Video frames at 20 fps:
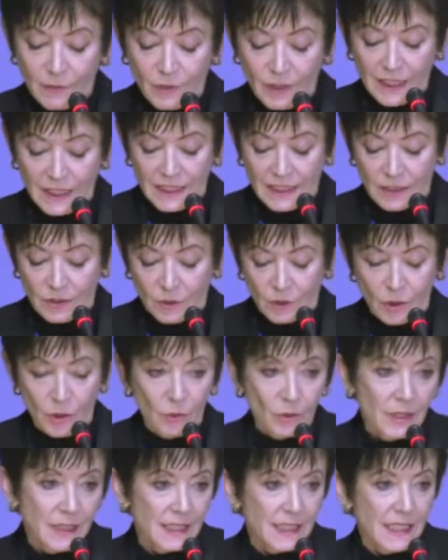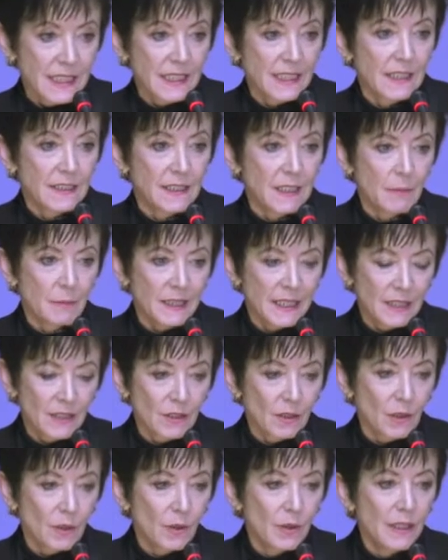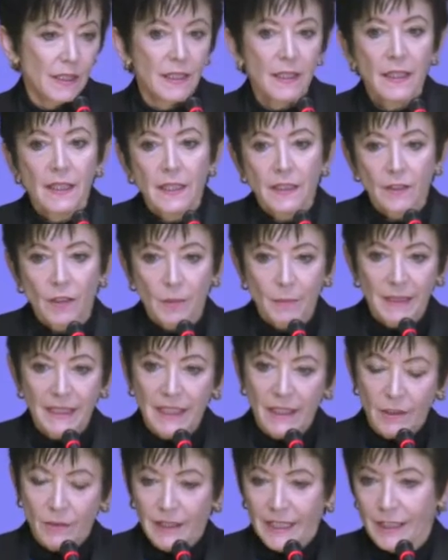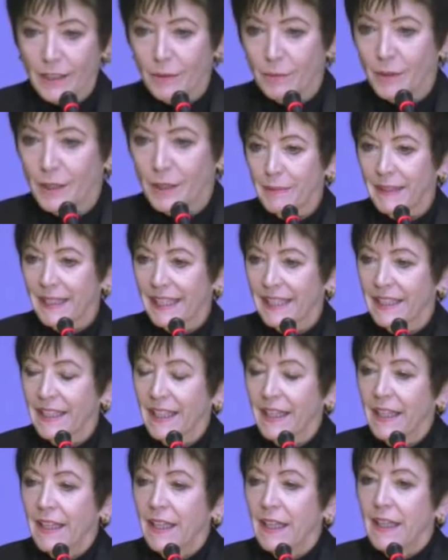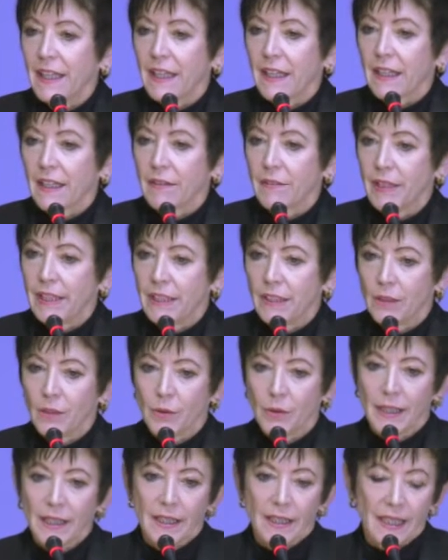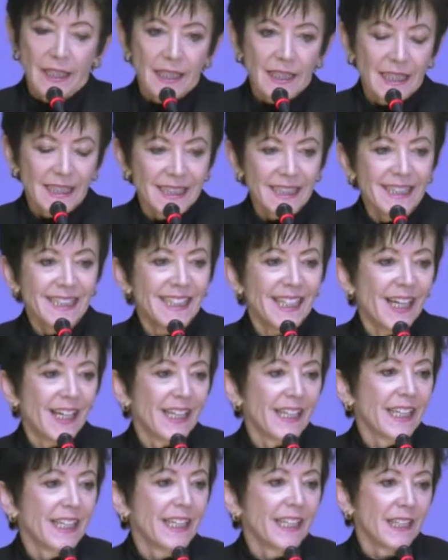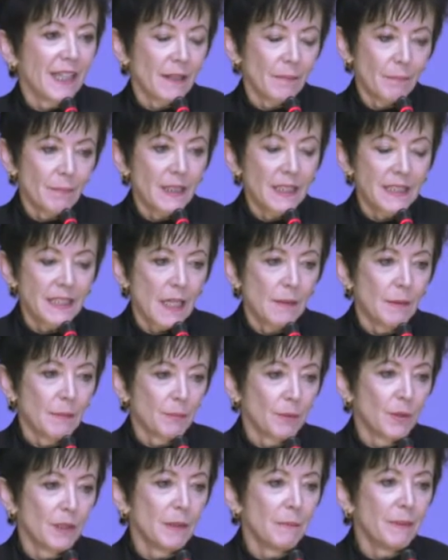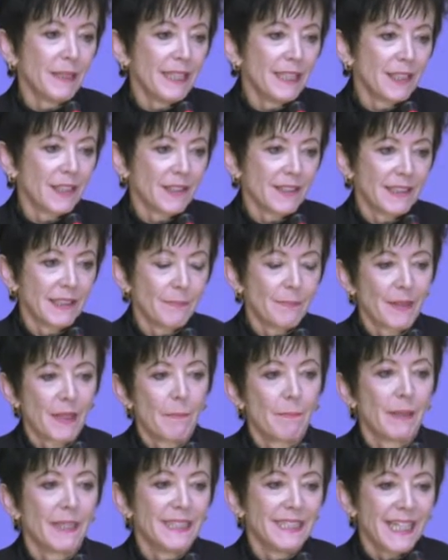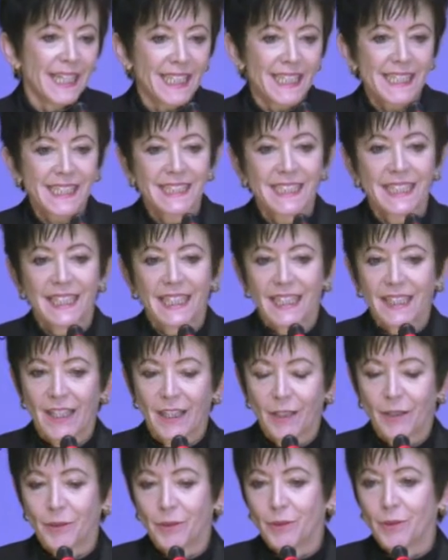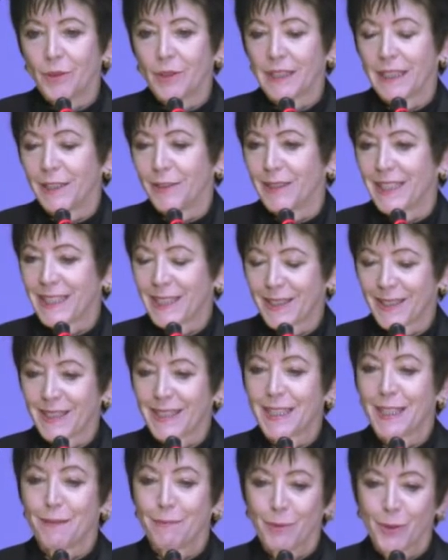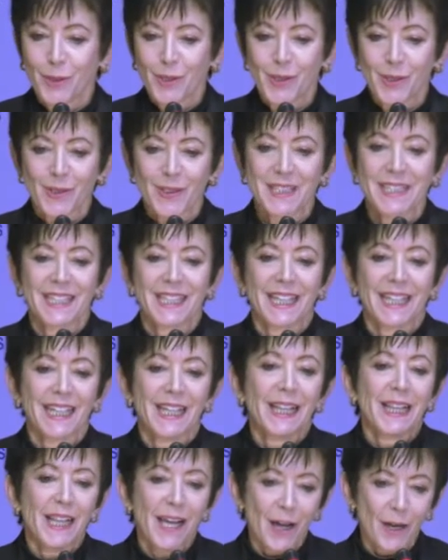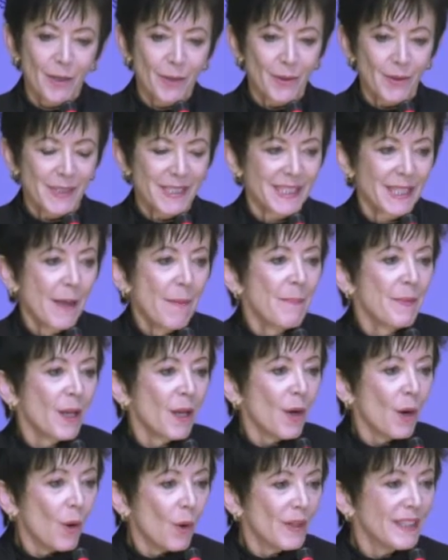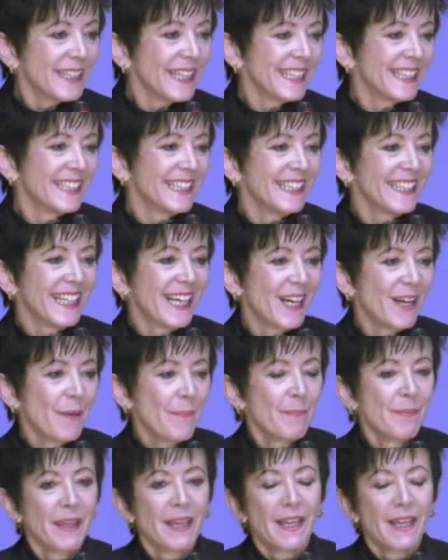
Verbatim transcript: infraestructura de saneamiento. Yo me recuerdo bien cuando eh, era niña, era, estaba prohibido bañarse en alguno de nuestros hermosos eh, lagos. Hoy en día